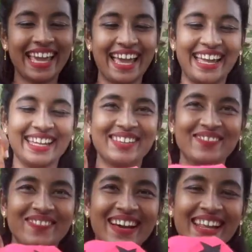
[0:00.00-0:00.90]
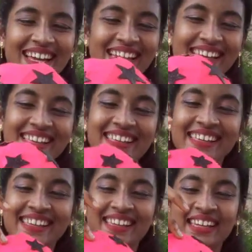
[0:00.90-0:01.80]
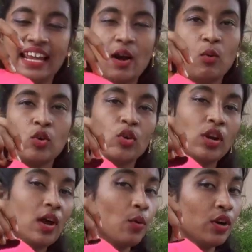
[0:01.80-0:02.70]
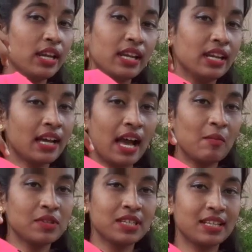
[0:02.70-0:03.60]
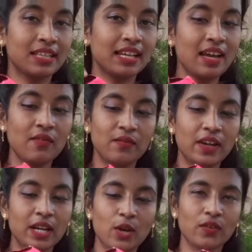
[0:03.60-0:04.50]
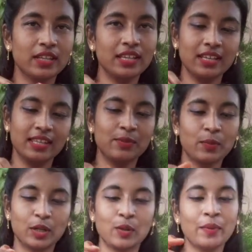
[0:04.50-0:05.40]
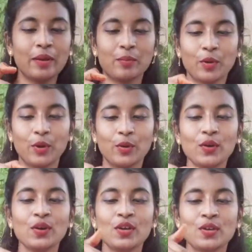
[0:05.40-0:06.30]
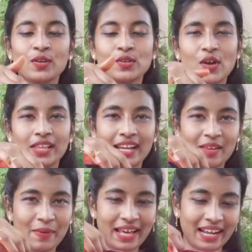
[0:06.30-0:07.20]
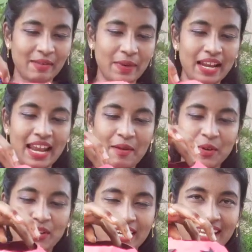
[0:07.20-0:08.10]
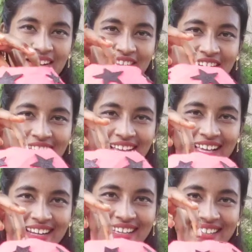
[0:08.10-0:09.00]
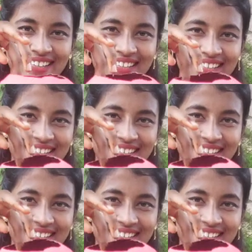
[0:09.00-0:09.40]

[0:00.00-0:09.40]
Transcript: ஓகே பாருங்க நான் ஒன்று ஒன்றா காமிச்சிட்டு இருந்தேன்னா வீடியோ வந்து இது மட்டுமே போயிடும் ஸோ அதனால் பாருங்கள் இப்போ எல்லாமே ஒட்டிட்டா எவ்வளோ அழகாக இருக்குது